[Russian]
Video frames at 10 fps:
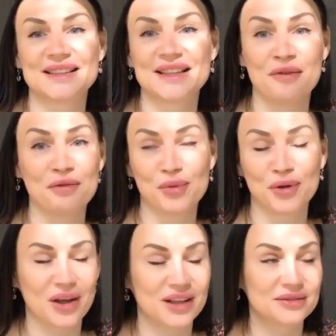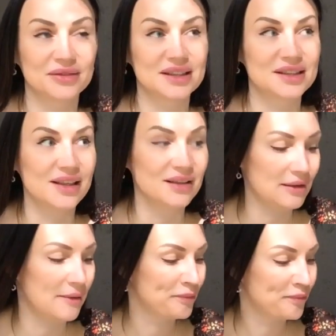Слава богу, я этого не
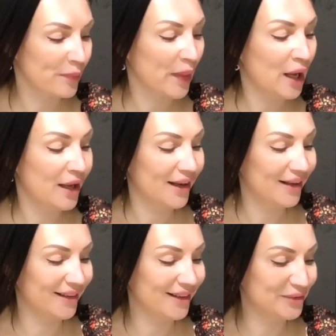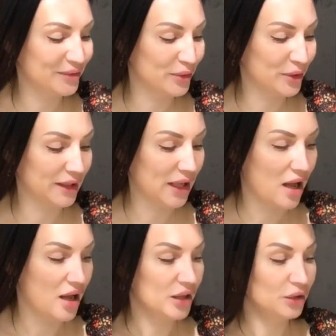сделала. А, вот.
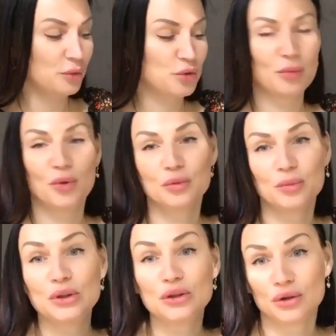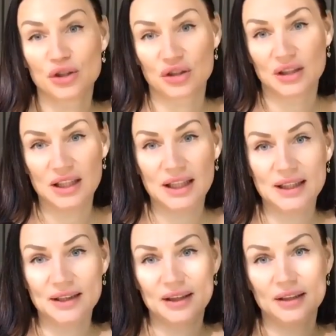Ну, в общем, он был очень
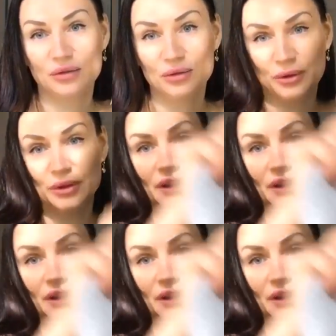длинный, но